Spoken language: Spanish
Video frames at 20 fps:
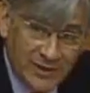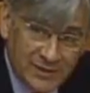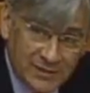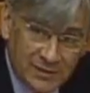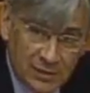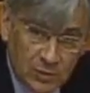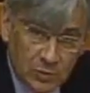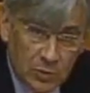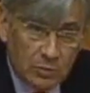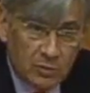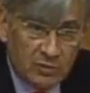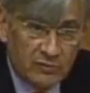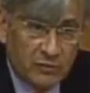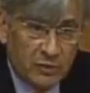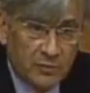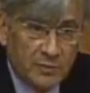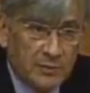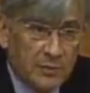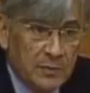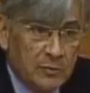este nuevo
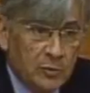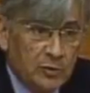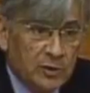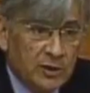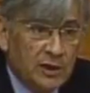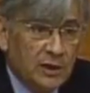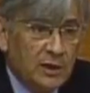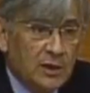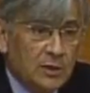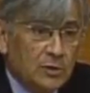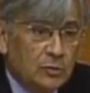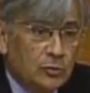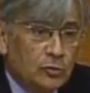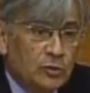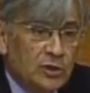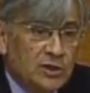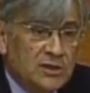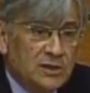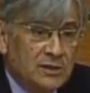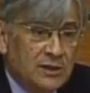informe memoria,
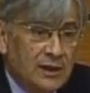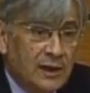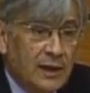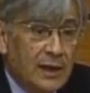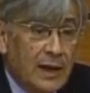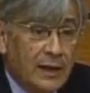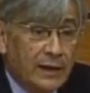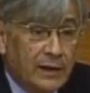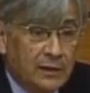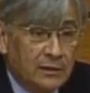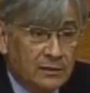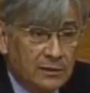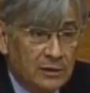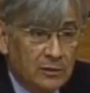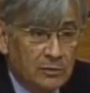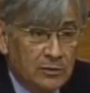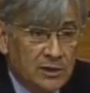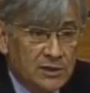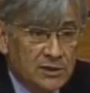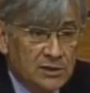donde se deja a
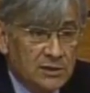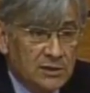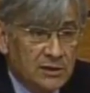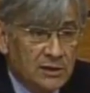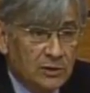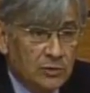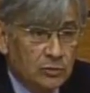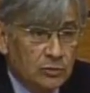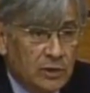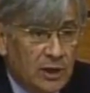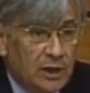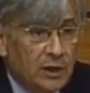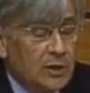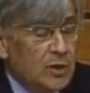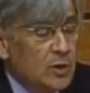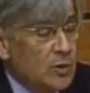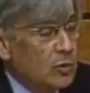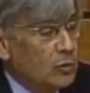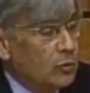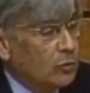criterio de la sindicatura
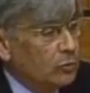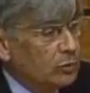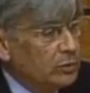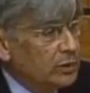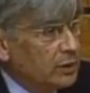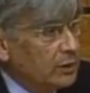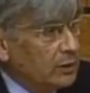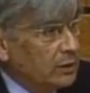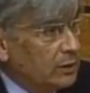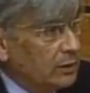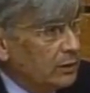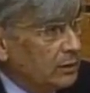un eh,